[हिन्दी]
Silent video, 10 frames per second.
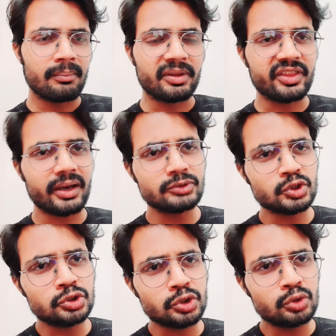मतलब
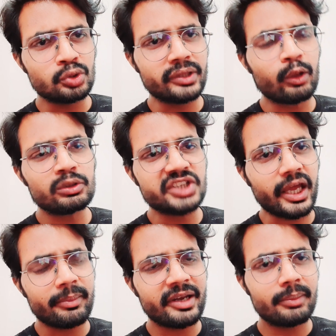शो शुरू होता है और
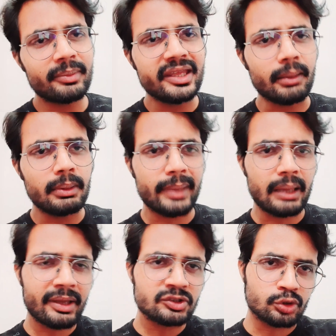चार मिनट में यहाँ पे बैंग
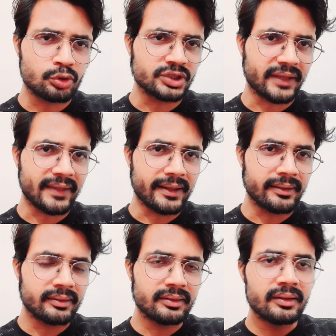बैंग शुरू हो जाता है
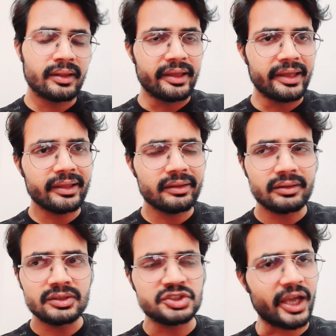एक
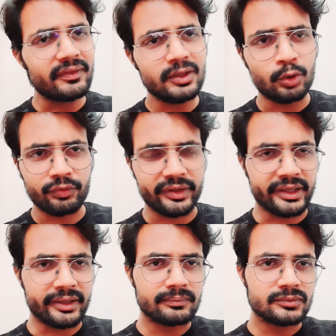शादी होती
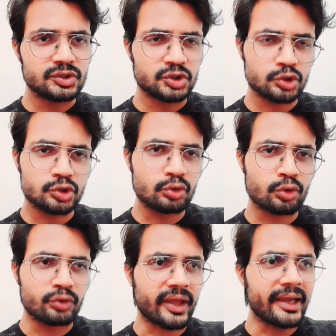है शो शुरू
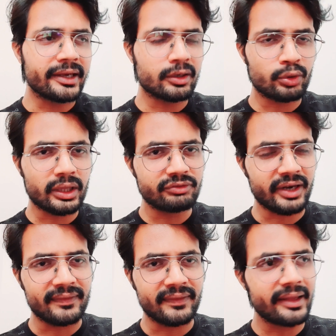होता है इंट्रोडक्शन
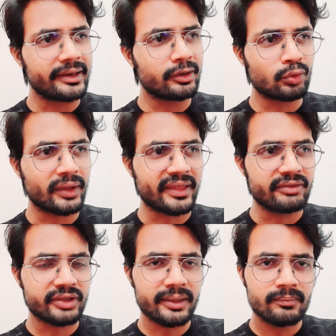आता है इंट्रो आता है
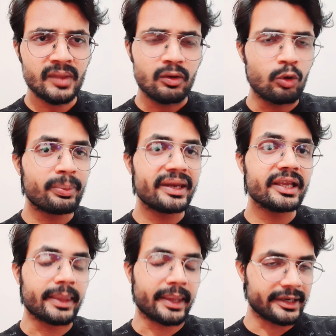इसका ओपनिंग
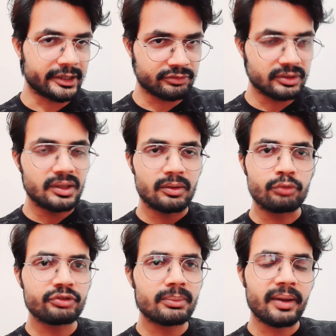क्रेडिट्स
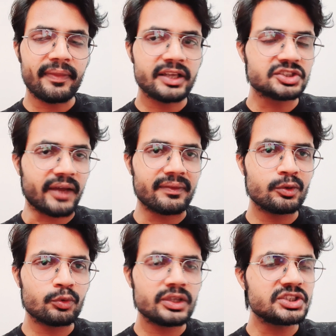उसके बाद एक शादी
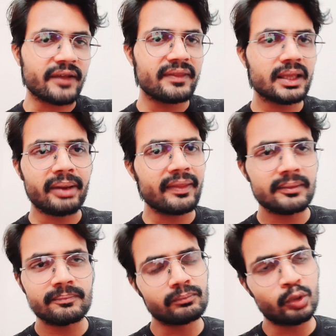होती है शादी के बाद
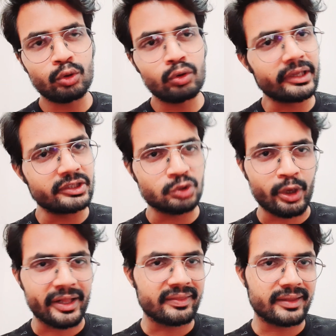वो लोग एंजॉय
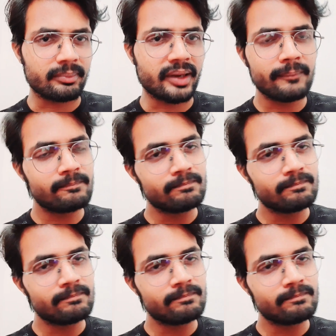करते हैं अपना